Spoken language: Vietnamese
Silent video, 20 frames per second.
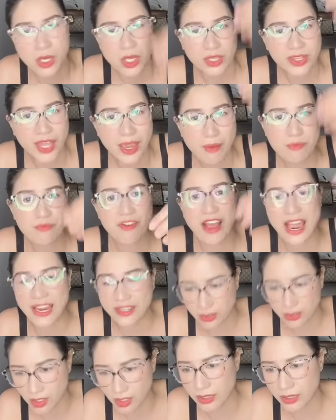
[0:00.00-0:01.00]
thêm vài
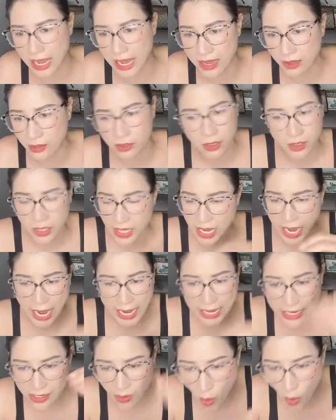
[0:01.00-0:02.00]
những đơn hàng
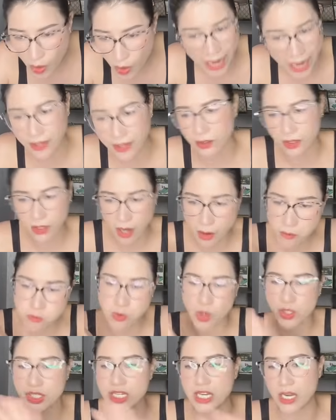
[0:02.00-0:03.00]
hãy cố gắng không
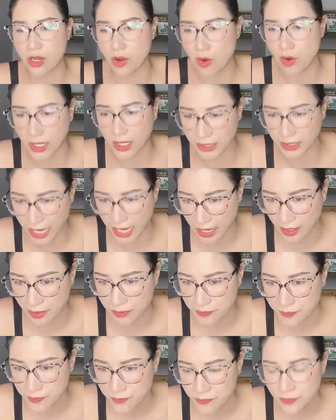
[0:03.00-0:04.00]
có gì là khó khăn cả
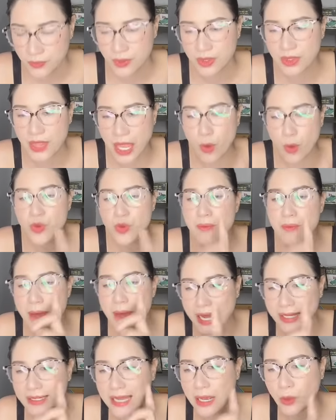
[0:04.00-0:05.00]
nếu như
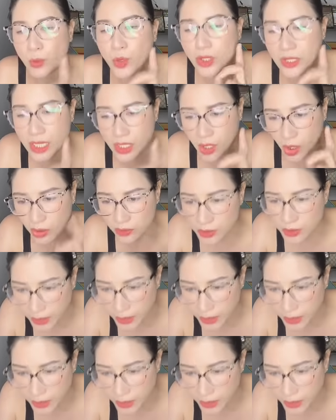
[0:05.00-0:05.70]
bạn đã quyết định con đường